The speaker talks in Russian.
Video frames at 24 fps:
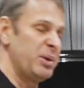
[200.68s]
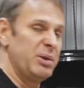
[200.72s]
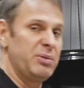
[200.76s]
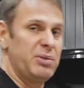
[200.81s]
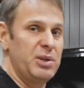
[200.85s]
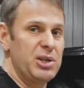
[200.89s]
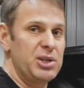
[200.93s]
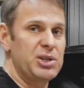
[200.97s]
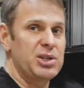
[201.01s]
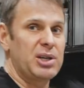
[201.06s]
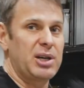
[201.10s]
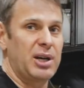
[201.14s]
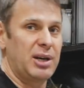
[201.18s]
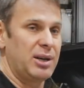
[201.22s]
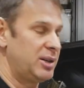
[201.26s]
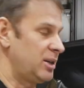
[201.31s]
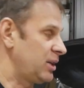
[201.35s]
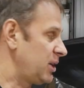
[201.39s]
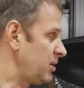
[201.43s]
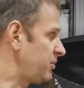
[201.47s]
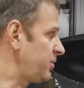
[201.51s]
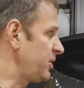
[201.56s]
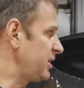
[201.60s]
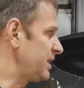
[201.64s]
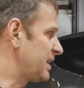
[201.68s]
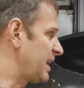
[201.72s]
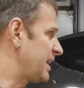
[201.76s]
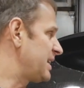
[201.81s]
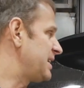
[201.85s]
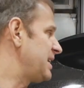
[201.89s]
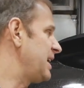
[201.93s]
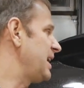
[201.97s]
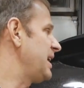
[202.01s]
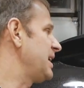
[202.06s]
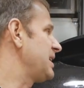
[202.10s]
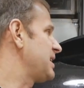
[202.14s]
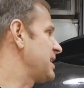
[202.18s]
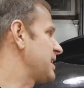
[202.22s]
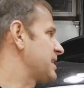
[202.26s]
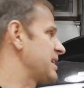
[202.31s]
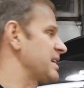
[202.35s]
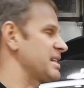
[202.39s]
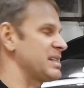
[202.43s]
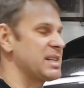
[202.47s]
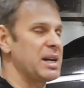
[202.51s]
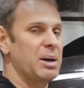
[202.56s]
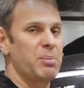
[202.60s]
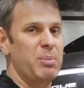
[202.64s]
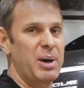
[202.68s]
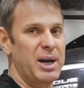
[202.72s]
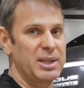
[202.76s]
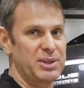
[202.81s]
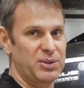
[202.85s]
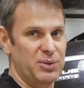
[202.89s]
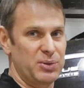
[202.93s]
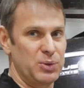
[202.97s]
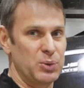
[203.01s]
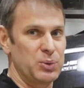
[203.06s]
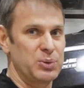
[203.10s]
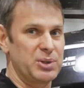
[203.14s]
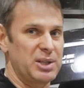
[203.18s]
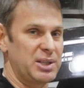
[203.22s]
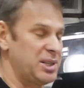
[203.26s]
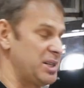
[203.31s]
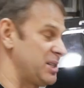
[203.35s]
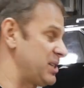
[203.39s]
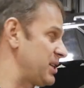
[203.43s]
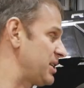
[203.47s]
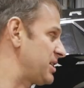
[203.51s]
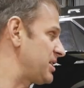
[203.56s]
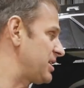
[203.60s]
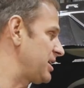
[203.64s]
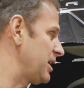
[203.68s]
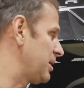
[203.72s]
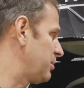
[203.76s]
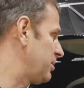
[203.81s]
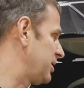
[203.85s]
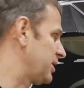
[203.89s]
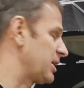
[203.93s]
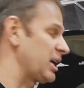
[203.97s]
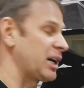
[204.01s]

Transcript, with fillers: привычка, и вы надеетесь на срабатывание вот этой системы,